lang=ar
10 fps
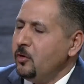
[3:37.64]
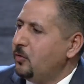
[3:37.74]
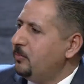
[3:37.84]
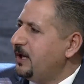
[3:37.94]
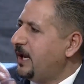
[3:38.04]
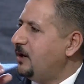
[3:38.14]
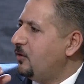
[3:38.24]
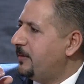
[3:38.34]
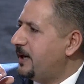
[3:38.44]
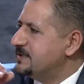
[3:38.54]
والمنحنى
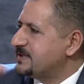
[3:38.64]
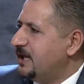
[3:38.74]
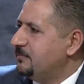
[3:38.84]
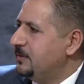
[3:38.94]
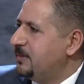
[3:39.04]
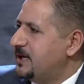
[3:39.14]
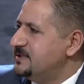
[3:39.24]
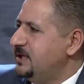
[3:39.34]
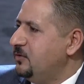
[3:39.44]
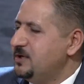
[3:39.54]
الوبائي صعد
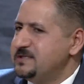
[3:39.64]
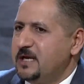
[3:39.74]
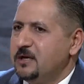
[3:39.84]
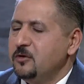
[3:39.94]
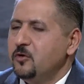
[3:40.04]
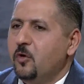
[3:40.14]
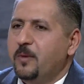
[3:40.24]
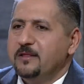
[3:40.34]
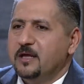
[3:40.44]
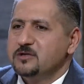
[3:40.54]
بالبرازيل ونزل
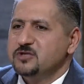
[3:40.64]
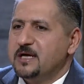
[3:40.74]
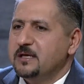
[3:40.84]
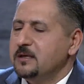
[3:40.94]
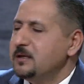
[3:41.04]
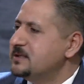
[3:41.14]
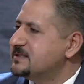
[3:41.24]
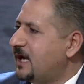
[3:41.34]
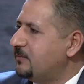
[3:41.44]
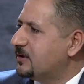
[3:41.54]
وبعدين رجع
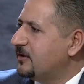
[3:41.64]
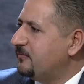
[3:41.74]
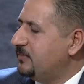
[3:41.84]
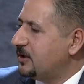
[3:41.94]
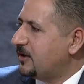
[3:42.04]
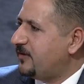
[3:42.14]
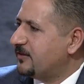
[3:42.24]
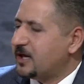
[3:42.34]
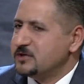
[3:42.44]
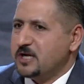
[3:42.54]
صعد
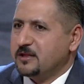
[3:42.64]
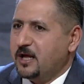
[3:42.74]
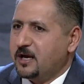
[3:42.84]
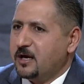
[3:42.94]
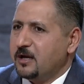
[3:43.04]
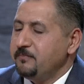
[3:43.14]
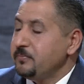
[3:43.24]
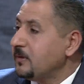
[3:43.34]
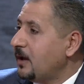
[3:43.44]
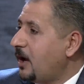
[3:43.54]
بانخفاض درجات الحراره
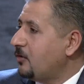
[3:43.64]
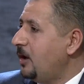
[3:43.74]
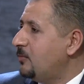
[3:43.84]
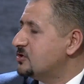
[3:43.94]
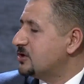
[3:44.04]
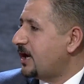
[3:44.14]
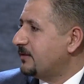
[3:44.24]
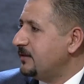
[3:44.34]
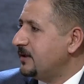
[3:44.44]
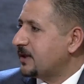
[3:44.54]
ها كلها
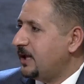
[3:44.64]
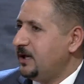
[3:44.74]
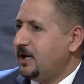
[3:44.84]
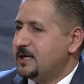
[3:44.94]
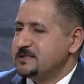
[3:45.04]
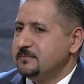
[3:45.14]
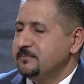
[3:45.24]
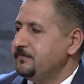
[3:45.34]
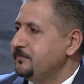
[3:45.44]
مؤشرات عندنا تخلينا لازم مؤشرات